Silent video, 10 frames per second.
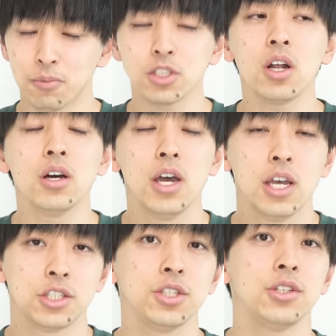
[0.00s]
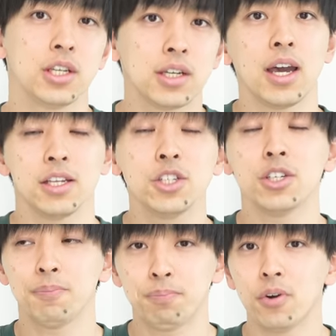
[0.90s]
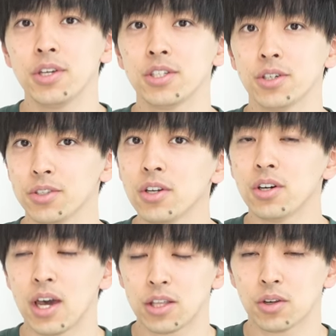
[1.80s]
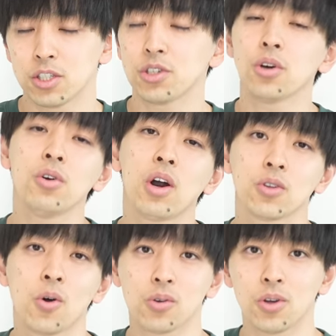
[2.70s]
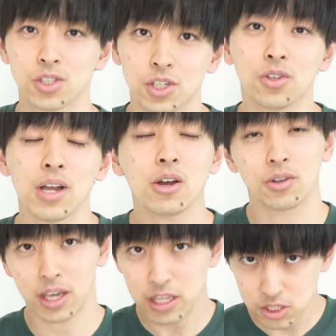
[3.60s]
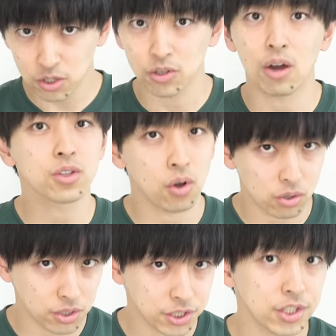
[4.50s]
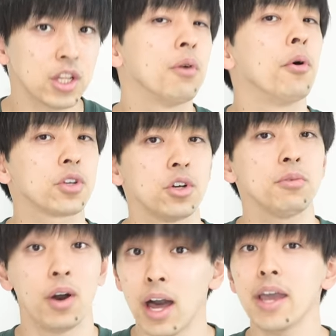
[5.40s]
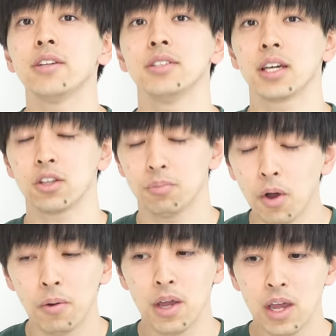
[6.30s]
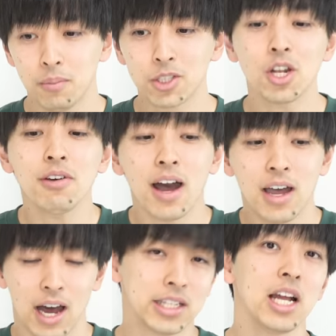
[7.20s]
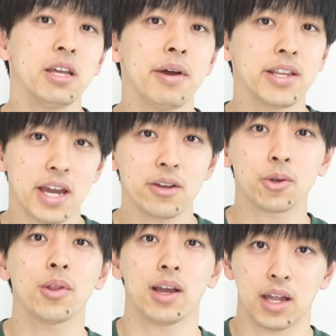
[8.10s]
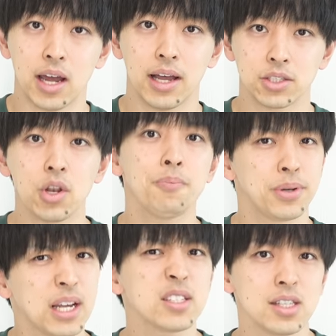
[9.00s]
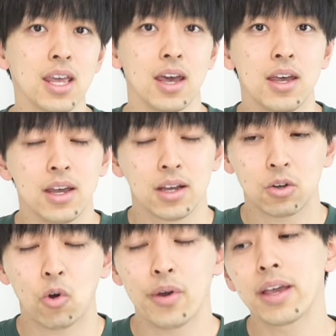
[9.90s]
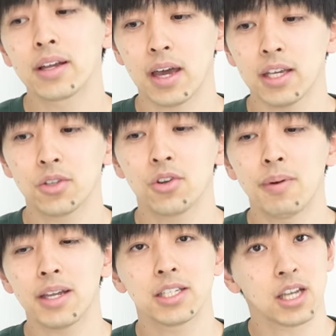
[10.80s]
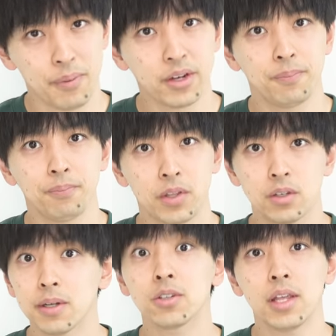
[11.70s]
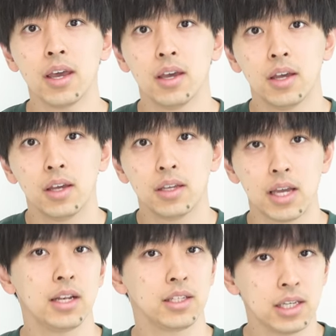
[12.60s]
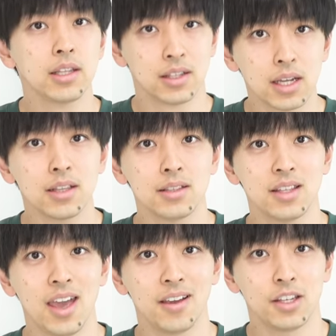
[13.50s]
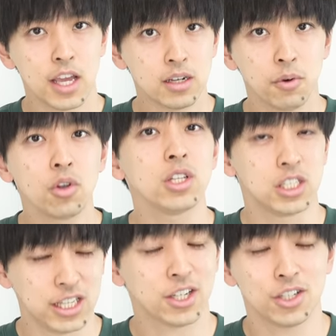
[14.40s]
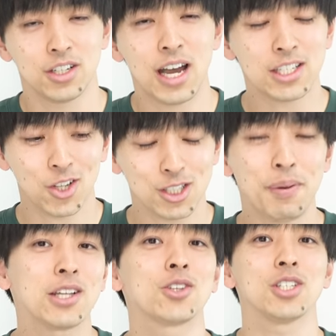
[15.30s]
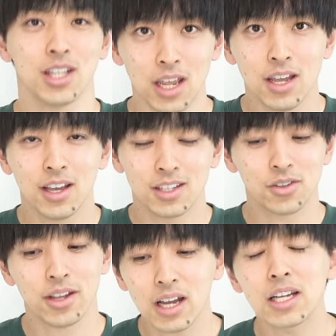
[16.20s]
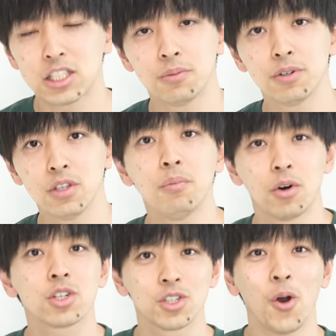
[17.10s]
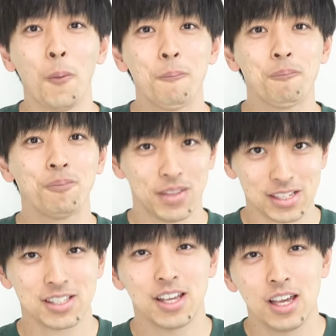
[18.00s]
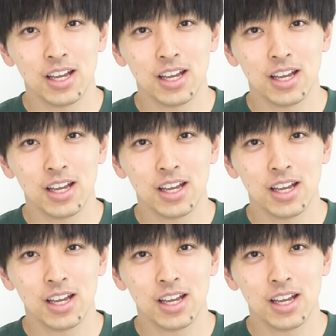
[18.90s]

もちろん、週1回、週1本以上の、えっと、授業動画を投稿するとか、この月曜の動画を投稿するっていうのは目標にも入るんだけども、もうそれは当たり前にやることだから、それプラスで、講演会、人の前で喋るっていう場所で、やりきったって言えるものにしてくる、ラストスパートとしてね、それが自分の目標です。